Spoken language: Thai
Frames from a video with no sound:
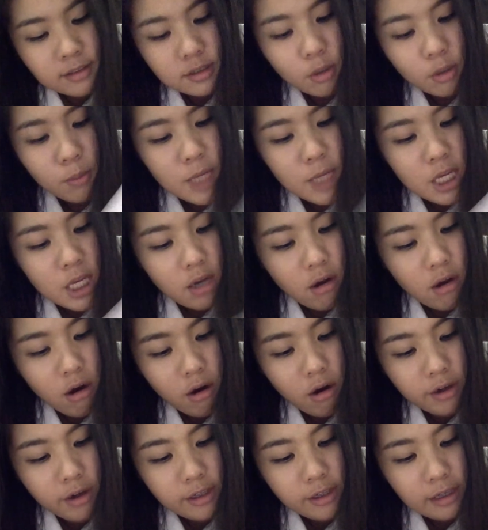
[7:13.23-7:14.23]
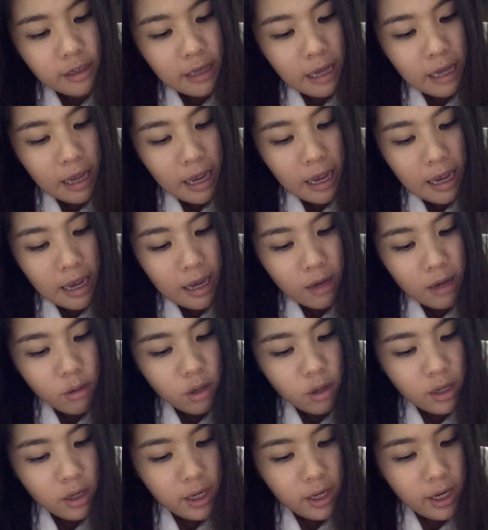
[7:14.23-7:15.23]
ต้องมีเงินนะคะโอ
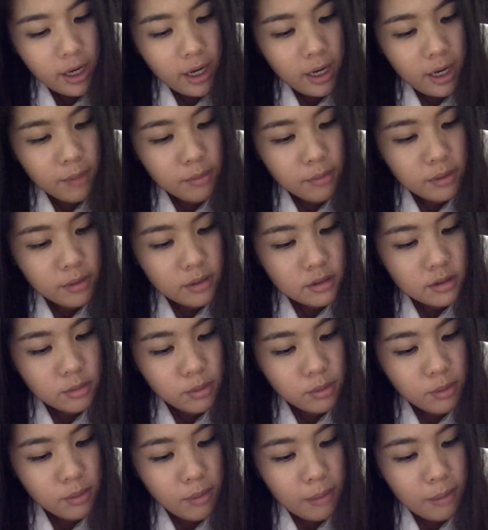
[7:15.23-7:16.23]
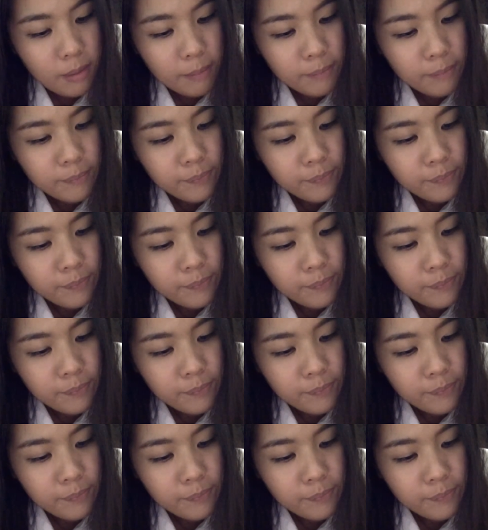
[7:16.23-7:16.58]
เคพี่ซึ่งมีแบบ